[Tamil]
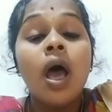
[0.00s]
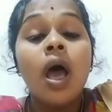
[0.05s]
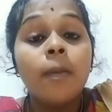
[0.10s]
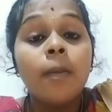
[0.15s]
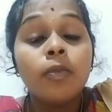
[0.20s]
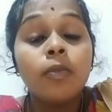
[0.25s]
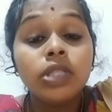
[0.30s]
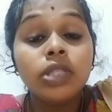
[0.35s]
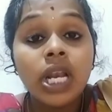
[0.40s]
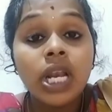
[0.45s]

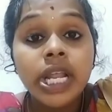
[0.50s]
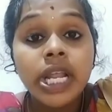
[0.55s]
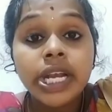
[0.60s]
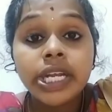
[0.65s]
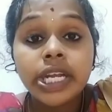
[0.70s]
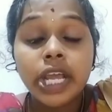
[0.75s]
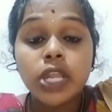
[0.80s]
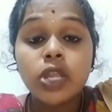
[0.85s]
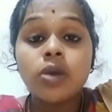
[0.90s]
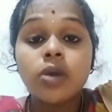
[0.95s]

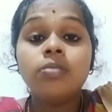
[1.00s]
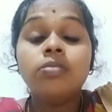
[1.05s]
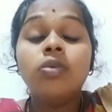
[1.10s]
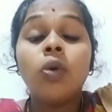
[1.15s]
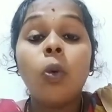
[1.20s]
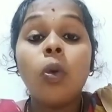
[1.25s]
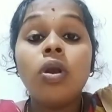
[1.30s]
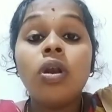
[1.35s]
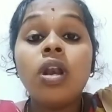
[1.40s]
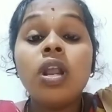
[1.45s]
முதலீட்டையும்
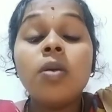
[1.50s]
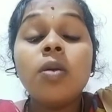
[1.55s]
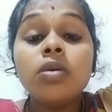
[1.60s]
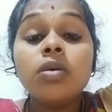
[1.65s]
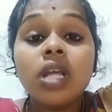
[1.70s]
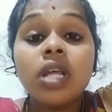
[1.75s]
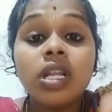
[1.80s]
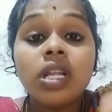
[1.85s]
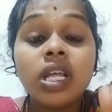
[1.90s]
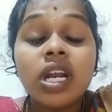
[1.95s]
ஒன்று
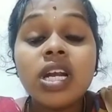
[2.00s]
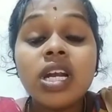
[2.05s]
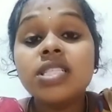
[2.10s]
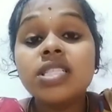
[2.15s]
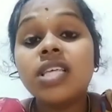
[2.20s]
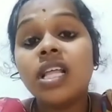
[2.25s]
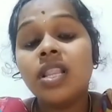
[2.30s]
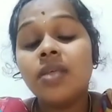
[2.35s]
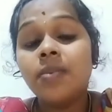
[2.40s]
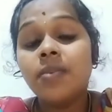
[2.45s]
முதல் இரண்டு
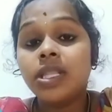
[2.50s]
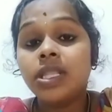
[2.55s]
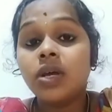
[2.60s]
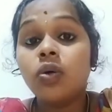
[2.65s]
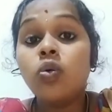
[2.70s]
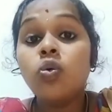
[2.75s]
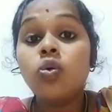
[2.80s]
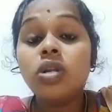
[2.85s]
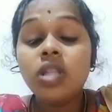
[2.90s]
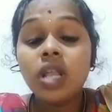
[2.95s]
சதவீத
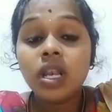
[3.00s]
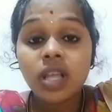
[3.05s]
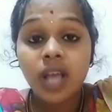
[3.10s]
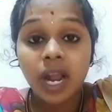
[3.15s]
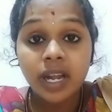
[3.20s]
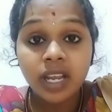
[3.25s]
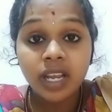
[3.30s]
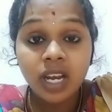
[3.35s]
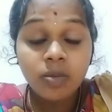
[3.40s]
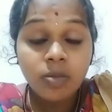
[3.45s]
கூடுதல்
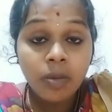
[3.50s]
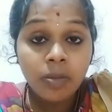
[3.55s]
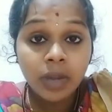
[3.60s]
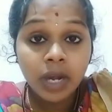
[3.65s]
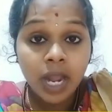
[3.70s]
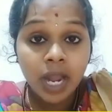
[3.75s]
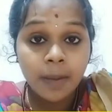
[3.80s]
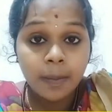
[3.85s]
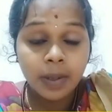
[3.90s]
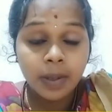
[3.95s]
கட்டணமும்
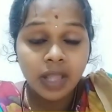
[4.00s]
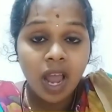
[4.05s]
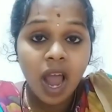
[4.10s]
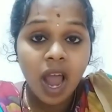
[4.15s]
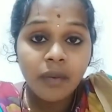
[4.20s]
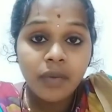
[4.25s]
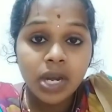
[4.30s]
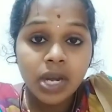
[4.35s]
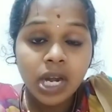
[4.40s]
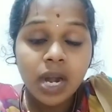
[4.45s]
கிடைப்பதால்
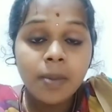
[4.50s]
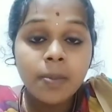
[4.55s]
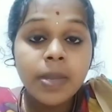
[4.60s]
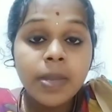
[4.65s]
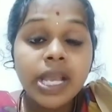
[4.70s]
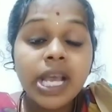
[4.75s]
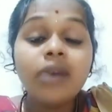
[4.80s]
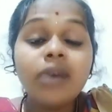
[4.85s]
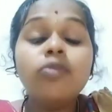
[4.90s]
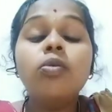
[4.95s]
அவர்கள்
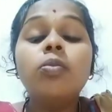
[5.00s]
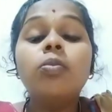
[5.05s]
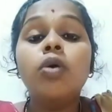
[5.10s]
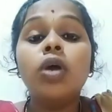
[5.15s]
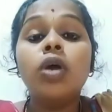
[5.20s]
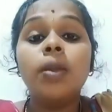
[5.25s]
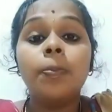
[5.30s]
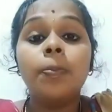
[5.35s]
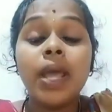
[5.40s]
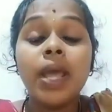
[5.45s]
மிகவும்
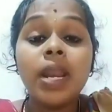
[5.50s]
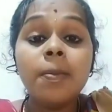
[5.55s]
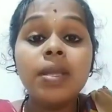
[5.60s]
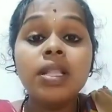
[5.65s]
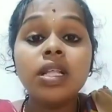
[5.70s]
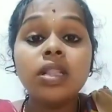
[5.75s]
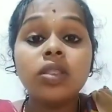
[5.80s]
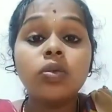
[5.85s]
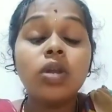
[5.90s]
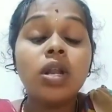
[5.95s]
ஒரு
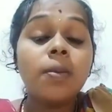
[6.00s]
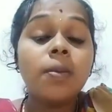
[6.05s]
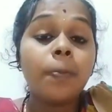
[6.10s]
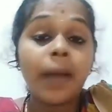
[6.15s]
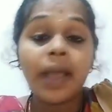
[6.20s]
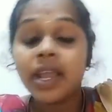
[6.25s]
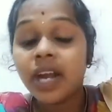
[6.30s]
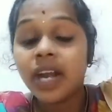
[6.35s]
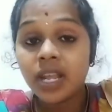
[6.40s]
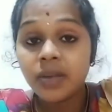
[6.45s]
பெருமிதத்துடன்
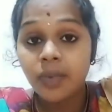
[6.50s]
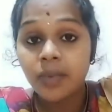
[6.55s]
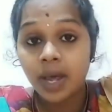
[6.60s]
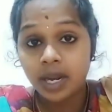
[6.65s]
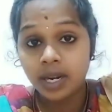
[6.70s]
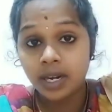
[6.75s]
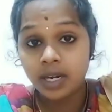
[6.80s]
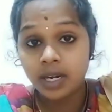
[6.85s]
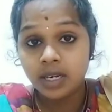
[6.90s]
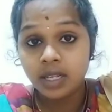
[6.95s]

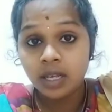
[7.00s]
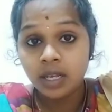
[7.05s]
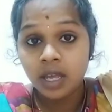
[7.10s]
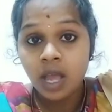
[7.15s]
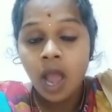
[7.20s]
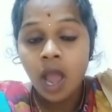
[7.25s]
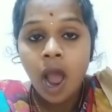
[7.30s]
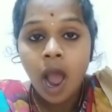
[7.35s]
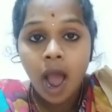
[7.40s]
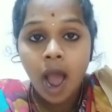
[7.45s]
பயனடைவார்கள்
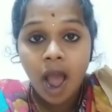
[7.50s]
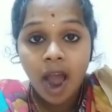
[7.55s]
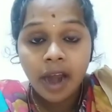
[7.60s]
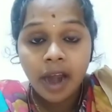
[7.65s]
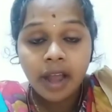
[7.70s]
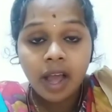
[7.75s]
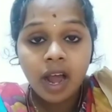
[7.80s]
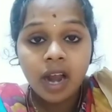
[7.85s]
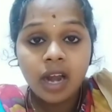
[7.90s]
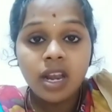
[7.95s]

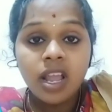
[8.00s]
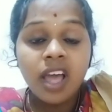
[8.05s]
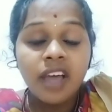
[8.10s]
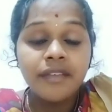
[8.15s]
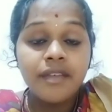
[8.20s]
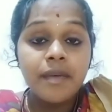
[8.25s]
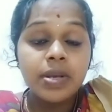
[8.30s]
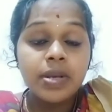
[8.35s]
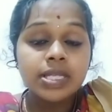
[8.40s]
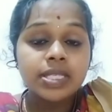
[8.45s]
ஆனால்
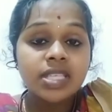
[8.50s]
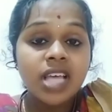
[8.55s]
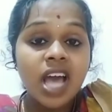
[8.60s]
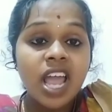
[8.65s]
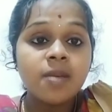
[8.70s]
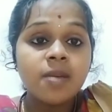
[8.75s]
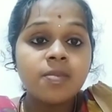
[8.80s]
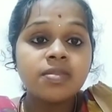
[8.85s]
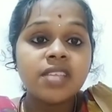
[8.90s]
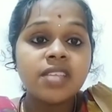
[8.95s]

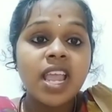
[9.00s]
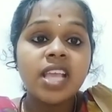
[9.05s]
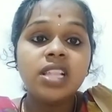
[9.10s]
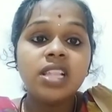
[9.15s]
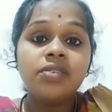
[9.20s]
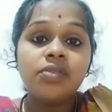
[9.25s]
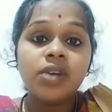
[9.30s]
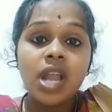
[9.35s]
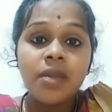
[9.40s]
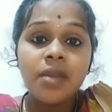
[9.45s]
விவசாயம் செய்து
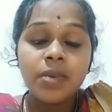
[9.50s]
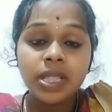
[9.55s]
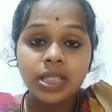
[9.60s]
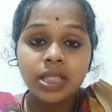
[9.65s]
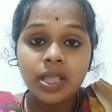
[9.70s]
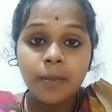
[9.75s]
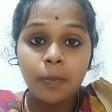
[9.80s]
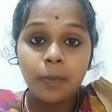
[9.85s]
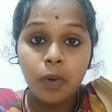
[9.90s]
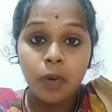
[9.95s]

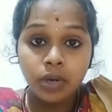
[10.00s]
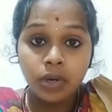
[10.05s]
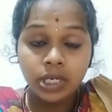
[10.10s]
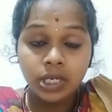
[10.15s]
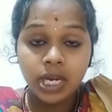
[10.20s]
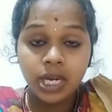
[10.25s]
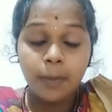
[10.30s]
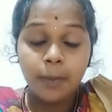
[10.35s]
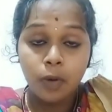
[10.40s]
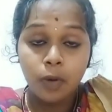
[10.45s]
விளைவித்த
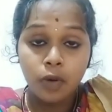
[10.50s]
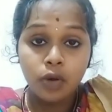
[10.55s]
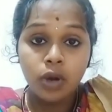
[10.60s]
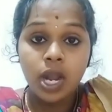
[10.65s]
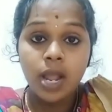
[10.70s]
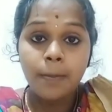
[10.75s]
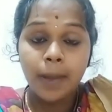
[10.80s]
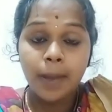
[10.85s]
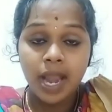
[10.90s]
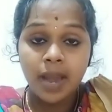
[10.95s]
பொருட்களை
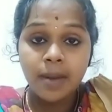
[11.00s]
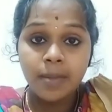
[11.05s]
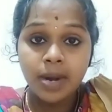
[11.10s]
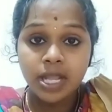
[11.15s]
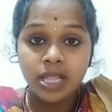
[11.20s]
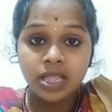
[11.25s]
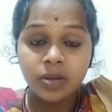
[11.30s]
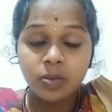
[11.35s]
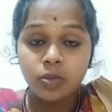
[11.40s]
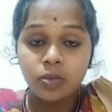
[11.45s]
பொருளை
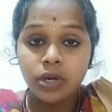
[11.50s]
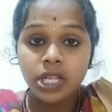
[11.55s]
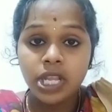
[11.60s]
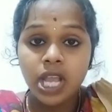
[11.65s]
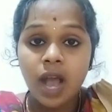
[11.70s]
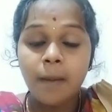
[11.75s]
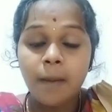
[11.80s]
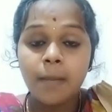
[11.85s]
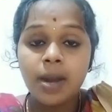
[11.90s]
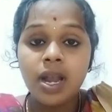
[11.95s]
பயன்படுத்த
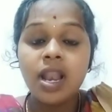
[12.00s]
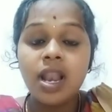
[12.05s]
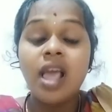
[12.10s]
முடியாமல்